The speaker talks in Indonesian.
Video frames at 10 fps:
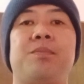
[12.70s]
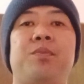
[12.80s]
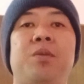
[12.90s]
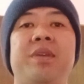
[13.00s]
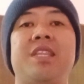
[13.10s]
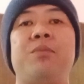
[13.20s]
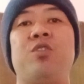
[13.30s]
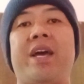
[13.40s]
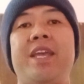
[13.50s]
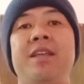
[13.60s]
Sebelum kita
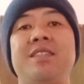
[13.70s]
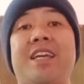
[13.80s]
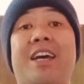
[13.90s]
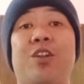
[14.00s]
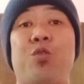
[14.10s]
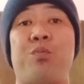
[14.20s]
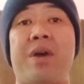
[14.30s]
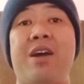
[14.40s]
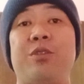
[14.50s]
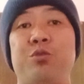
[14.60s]
mulai, jangan
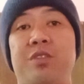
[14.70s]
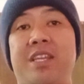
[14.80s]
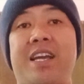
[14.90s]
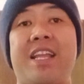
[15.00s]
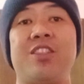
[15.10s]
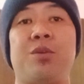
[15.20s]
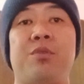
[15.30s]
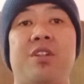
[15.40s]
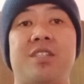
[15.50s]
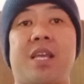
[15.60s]
lupa untuk tekan
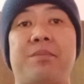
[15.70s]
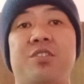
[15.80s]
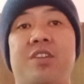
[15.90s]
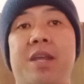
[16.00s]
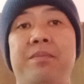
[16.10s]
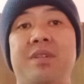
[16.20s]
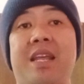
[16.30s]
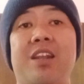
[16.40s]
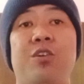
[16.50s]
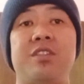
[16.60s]
tombol subscribe
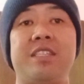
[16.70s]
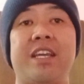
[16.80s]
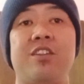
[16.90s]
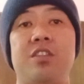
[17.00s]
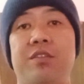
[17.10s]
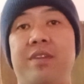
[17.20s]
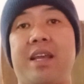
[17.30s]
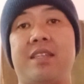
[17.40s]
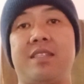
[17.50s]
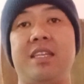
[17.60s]
dan lonceng
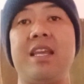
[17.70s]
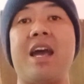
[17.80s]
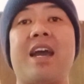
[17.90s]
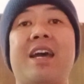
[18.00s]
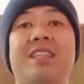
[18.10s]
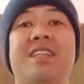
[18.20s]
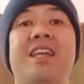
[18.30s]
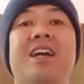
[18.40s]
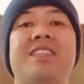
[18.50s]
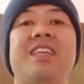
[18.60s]
notifikasi agar
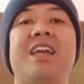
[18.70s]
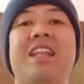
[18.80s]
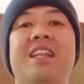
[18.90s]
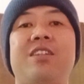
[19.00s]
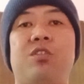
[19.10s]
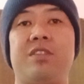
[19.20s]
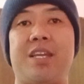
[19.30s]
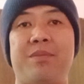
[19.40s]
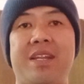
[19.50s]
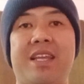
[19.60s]
tidak ketinggalan
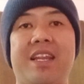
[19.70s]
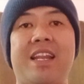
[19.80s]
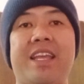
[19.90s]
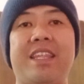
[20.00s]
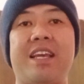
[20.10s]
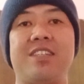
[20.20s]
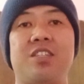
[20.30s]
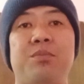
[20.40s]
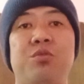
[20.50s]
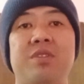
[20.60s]
konten menarik lainnya
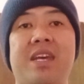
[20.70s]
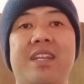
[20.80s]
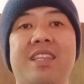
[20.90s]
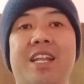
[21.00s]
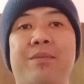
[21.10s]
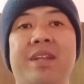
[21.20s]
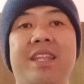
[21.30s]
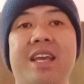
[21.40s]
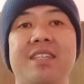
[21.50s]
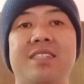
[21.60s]
seputar
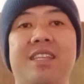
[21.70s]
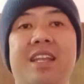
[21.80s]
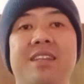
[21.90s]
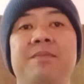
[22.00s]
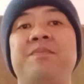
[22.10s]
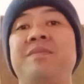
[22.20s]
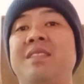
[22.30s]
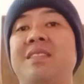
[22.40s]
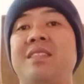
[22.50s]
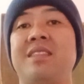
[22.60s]
tanaman hias dan
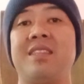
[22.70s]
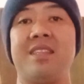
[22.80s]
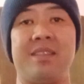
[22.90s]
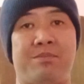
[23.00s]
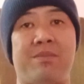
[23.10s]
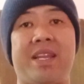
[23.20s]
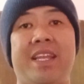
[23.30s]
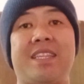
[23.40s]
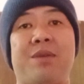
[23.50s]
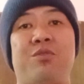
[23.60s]

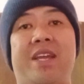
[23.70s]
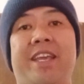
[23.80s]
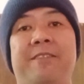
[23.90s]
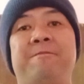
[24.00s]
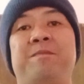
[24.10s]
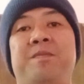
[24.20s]
mari kita mulai.